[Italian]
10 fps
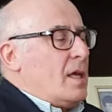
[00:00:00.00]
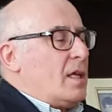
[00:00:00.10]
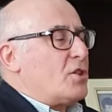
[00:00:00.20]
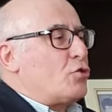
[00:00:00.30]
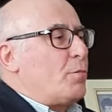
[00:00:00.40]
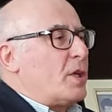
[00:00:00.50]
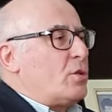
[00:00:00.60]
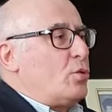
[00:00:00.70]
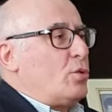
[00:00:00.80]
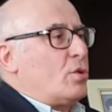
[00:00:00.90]
E
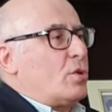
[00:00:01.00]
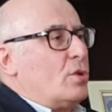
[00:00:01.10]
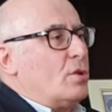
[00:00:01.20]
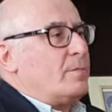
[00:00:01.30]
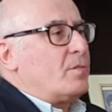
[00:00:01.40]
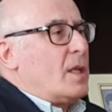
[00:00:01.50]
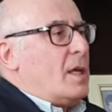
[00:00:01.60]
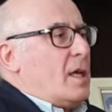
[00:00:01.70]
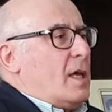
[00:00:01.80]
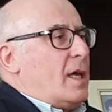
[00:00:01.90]
soprattutto
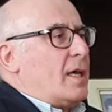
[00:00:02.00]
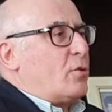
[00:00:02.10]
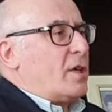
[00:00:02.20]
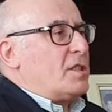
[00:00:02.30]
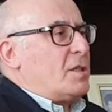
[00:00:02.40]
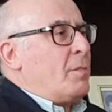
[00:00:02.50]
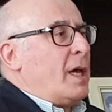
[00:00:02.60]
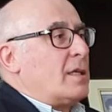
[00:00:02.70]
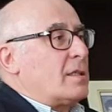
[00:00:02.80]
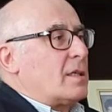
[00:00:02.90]
ecco che ci
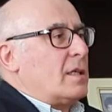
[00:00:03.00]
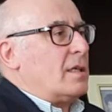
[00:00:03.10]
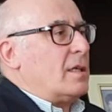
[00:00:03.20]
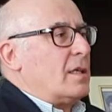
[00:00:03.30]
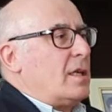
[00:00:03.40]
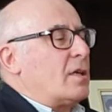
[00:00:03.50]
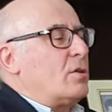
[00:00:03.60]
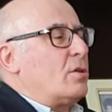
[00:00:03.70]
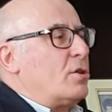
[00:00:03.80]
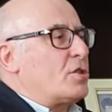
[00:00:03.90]
manca la
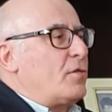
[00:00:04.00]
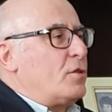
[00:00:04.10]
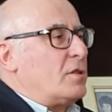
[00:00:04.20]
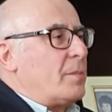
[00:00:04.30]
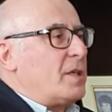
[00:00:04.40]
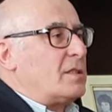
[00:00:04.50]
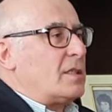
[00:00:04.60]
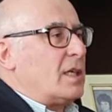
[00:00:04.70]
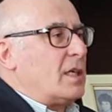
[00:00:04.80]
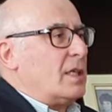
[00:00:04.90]
cosa
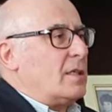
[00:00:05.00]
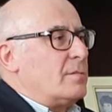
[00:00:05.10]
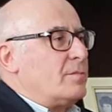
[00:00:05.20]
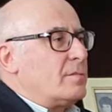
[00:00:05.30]
fondamentale,